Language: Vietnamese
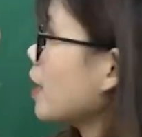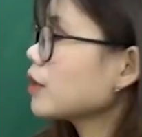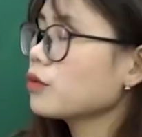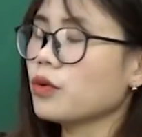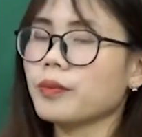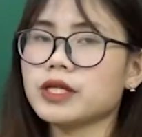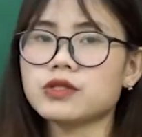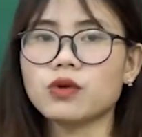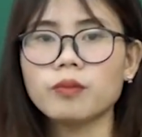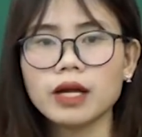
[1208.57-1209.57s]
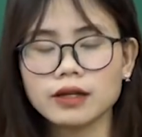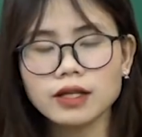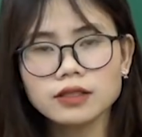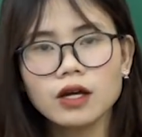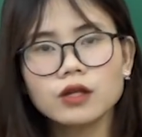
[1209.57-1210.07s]
mắt của mình xuống mặt
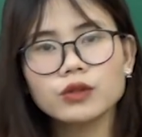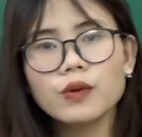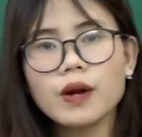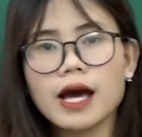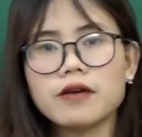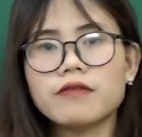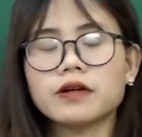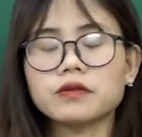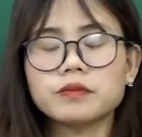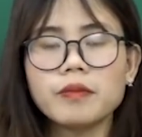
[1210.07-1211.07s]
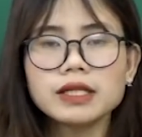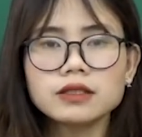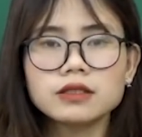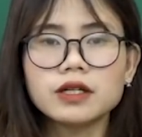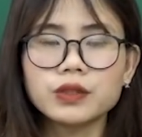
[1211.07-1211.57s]
đất thu lại vào mắt
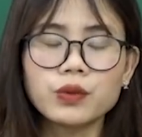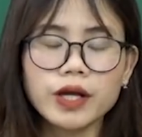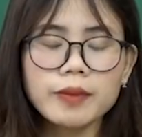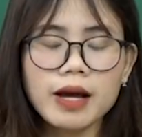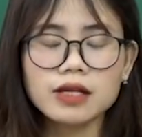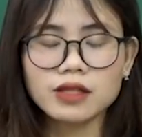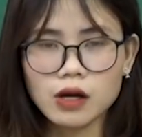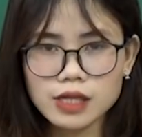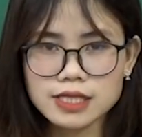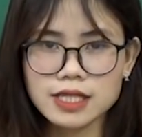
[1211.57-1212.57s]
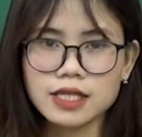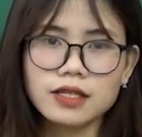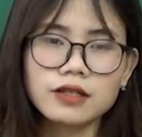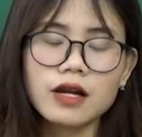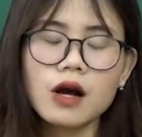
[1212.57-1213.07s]
người tù cách mạng đó là gì
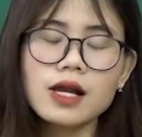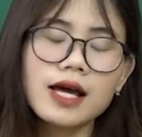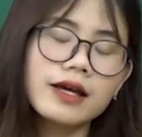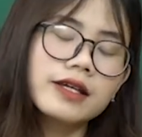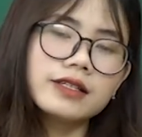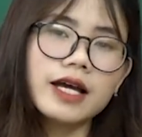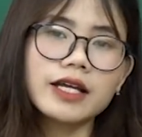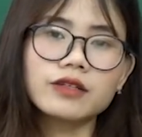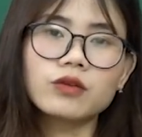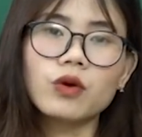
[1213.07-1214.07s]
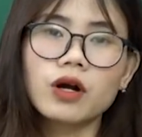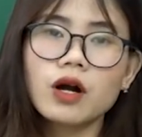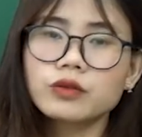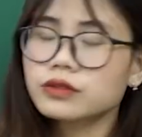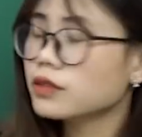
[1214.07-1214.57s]
đó là hình ảnh của
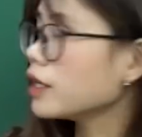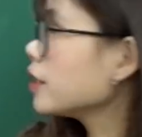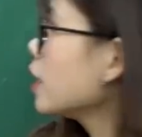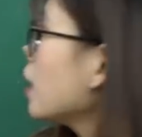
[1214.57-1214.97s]
con người